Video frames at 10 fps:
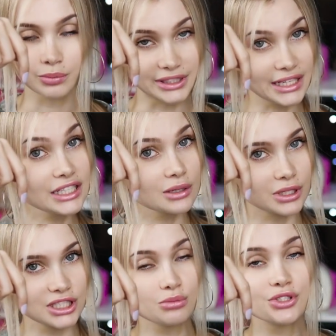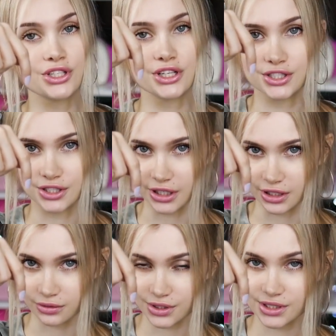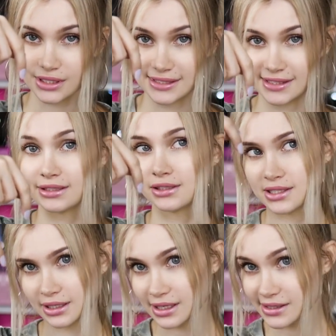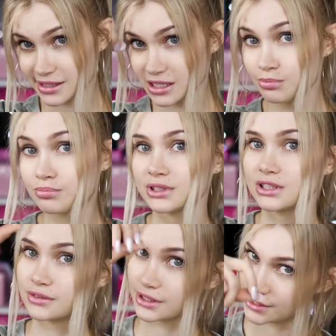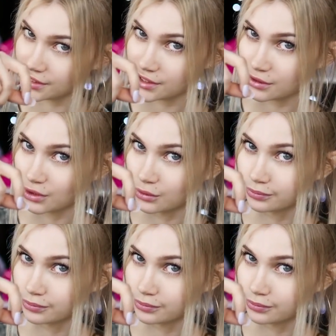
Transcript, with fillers: По ней необходимо зарегистрироваться, сделать заказ и подтвердить его.